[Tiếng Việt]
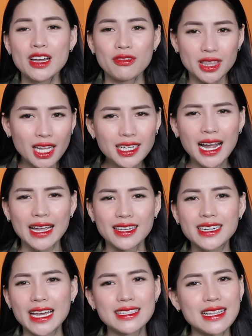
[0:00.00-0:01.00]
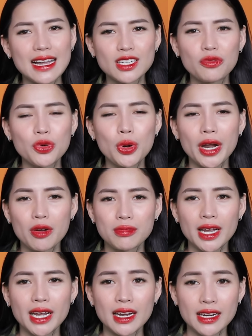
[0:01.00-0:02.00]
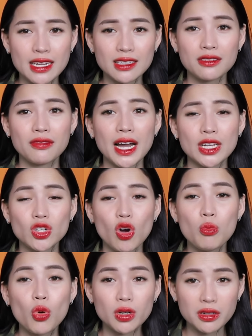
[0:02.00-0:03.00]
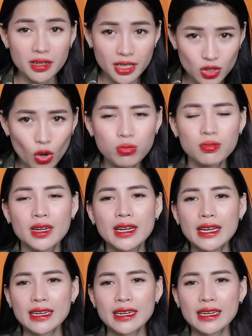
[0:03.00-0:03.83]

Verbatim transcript: Và tất cả những đánh giá trong video ngày hôm nay là đến từ vai trò một người dùng